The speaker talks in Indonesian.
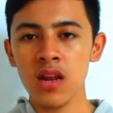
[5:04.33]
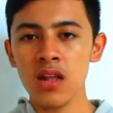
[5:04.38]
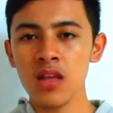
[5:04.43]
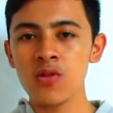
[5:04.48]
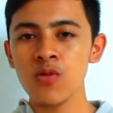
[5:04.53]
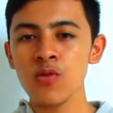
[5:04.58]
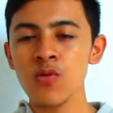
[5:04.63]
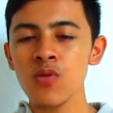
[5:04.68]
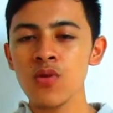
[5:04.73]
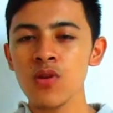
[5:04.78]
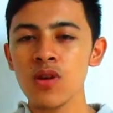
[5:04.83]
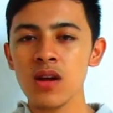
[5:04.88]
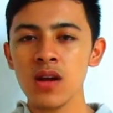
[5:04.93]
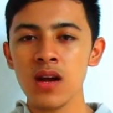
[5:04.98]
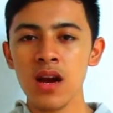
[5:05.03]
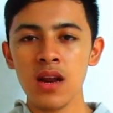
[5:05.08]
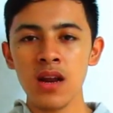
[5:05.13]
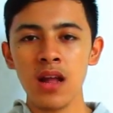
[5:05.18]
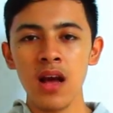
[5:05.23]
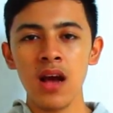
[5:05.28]
itu
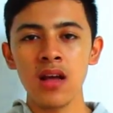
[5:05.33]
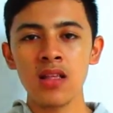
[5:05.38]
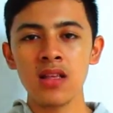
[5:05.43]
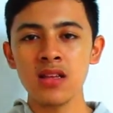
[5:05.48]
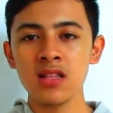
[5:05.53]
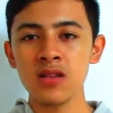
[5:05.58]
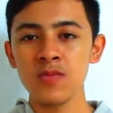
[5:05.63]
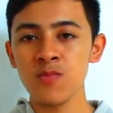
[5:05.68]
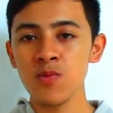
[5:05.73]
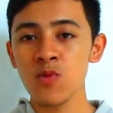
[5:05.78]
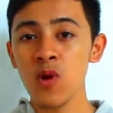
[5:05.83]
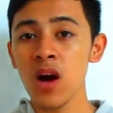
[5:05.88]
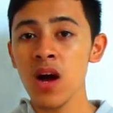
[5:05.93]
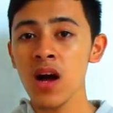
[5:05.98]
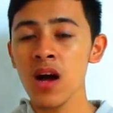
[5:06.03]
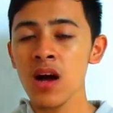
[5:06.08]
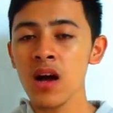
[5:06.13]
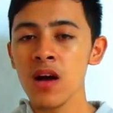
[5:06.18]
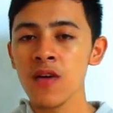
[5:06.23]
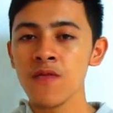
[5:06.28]
karena hanya
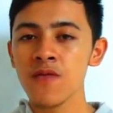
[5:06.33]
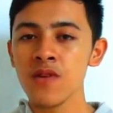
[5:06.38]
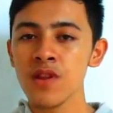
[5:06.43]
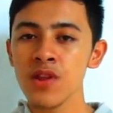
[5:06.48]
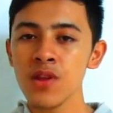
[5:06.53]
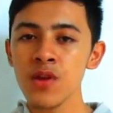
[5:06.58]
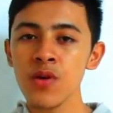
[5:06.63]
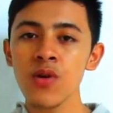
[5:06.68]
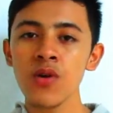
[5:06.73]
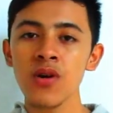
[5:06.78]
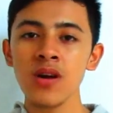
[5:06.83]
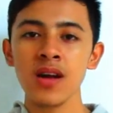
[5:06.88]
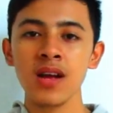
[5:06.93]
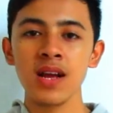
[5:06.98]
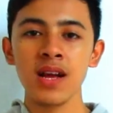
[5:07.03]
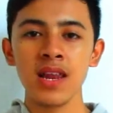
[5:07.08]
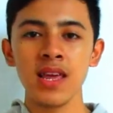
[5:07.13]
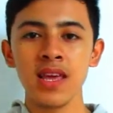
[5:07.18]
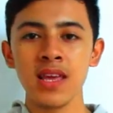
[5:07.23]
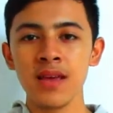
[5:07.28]
sebuah video
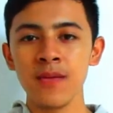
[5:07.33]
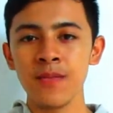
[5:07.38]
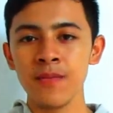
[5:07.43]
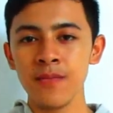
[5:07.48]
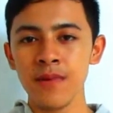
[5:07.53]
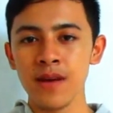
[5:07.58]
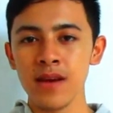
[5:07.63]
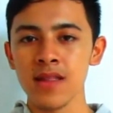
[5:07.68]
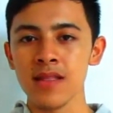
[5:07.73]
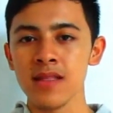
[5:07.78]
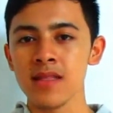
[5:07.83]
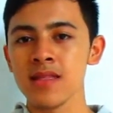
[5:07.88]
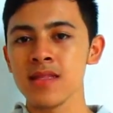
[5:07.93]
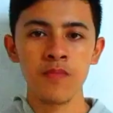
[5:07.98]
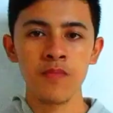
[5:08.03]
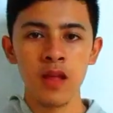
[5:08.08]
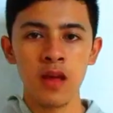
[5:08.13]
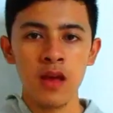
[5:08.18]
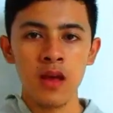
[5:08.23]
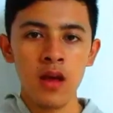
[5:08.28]
clickbait.
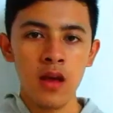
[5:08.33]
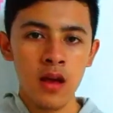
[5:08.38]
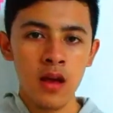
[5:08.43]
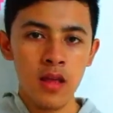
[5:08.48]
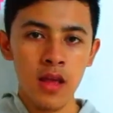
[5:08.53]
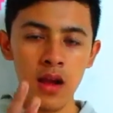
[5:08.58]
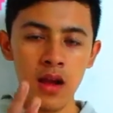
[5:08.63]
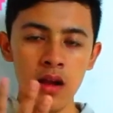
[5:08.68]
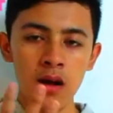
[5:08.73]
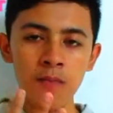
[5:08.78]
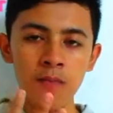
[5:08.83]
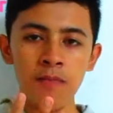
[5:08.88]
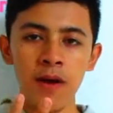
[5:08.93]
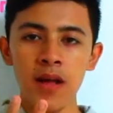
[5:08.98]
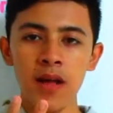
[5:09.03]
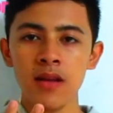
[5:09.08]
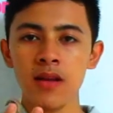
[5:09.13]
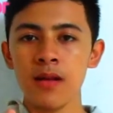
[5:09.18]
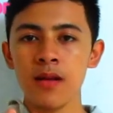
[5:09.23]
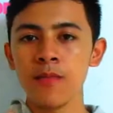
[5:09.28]
Yang
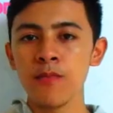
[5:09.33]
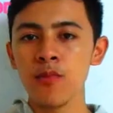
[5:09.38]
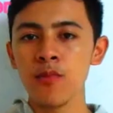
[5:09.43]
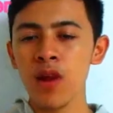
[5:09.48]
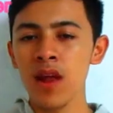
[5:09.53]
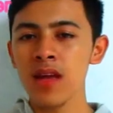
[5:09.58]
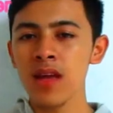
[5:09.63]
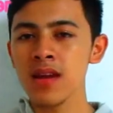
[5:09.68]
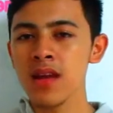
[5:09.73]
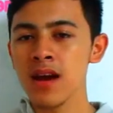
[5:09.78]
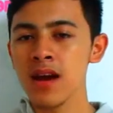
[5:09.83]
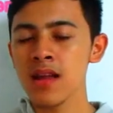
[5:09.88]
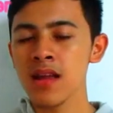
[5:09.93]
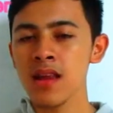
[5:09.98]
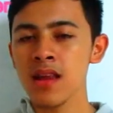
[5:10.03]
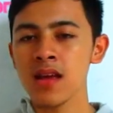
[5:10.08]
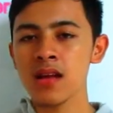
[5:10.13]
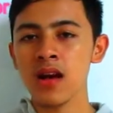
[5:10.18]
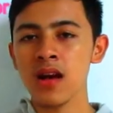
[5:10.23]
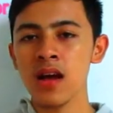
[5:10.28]
keempat, mulai dari
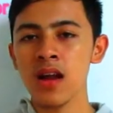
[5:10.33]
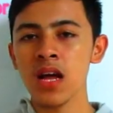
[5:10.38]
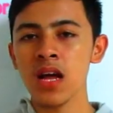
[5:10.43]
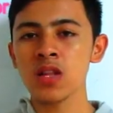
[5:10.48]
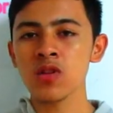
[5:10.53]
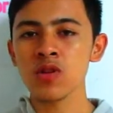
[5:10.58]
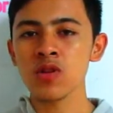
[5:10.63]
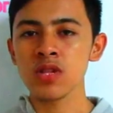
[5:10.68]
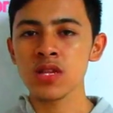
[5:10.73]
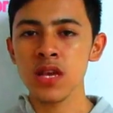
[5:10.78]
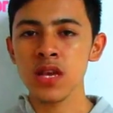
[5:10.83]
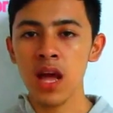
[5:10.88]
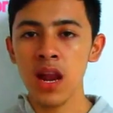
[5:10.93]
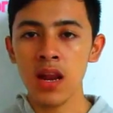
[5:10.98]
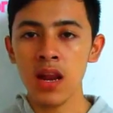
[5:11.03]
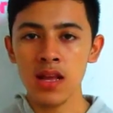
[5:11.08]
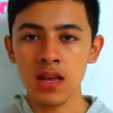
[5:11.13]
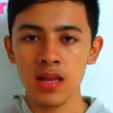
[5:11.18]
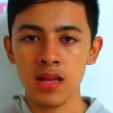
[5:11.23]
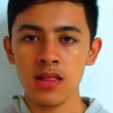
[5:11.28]
lingkaran
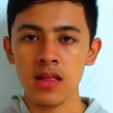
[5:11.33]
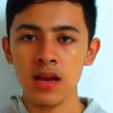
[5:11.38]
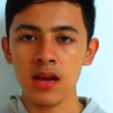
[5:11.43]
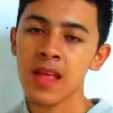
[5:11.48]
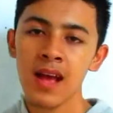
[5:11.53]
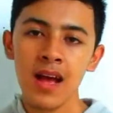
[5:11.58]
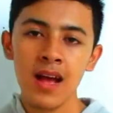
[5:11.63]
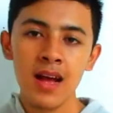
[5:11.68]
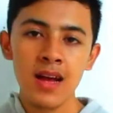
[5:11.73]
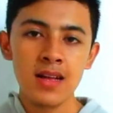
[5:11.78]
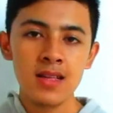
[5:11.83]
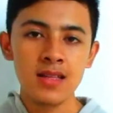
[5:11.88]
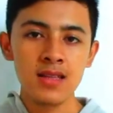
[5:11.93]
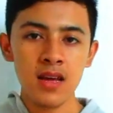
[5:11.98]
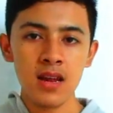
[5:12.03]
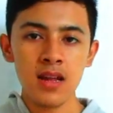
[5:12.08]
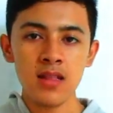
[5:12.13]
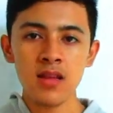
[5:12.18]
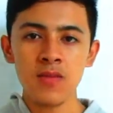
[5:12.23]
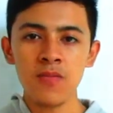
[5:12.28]
sosial kita.
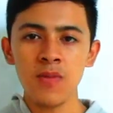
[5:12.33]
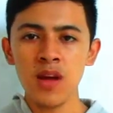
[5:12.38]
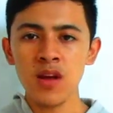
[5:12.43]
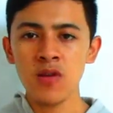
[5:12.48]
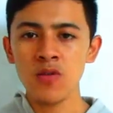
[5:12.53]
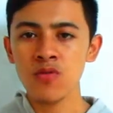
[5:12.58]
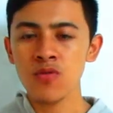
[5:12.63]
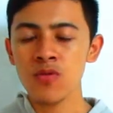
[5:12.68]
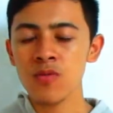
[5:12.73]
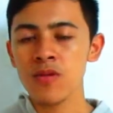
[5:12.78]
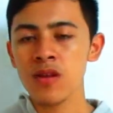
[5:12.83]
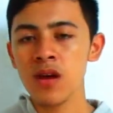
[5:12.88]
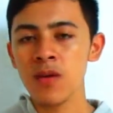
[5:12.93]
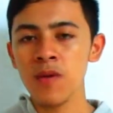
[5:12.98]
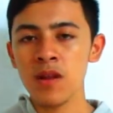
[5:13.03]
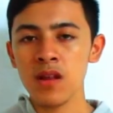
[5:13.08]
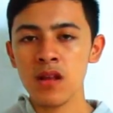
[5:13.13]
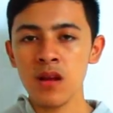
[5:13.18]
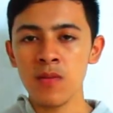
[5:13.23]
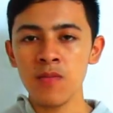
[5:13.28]
Cara terbaik untuk
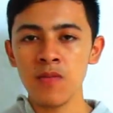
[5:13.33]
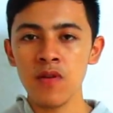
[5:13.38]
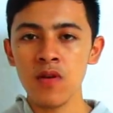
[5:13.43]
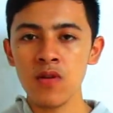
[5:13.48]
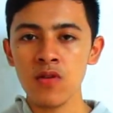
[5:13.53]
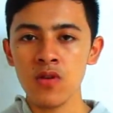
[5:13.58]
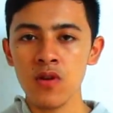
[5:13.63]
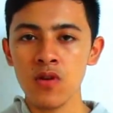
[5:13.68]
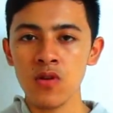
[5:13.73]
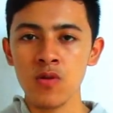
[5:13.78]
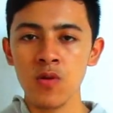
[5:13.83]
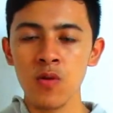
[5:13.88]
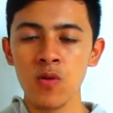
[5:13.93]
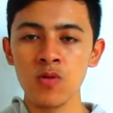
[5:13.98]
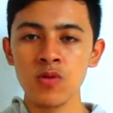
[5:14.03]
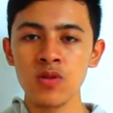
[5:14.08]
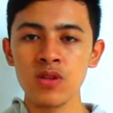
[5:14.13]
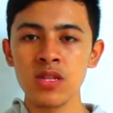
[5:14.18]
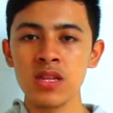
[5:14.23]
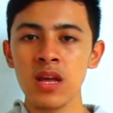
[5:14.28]
mendapatkan penonton,
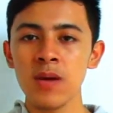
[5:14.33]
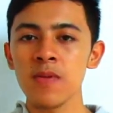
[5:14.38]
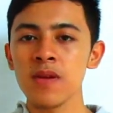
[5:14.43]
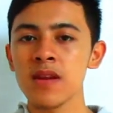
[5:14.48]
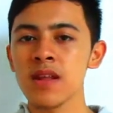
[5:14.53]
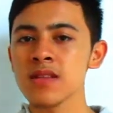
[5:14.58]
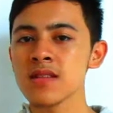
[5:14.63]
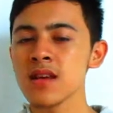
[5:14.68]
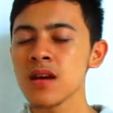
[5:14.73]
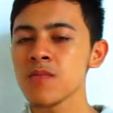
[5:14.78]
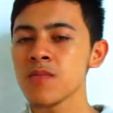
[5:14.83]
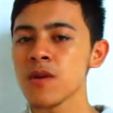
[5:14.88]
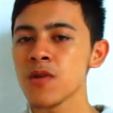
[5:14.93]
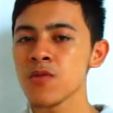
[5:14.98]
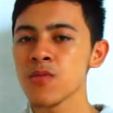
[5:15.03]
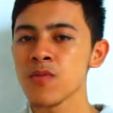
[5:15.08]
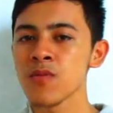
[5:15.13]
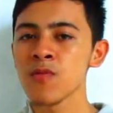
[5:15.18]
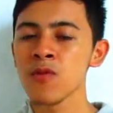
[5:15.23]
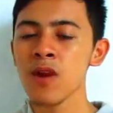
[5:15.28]
khususnya pada saat
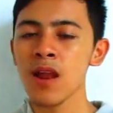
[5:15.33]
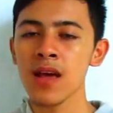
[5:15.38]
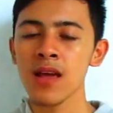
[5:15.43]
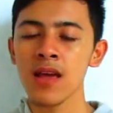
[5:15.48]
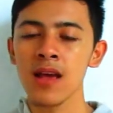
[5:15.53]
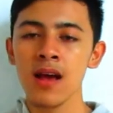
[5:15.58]
baru memulai,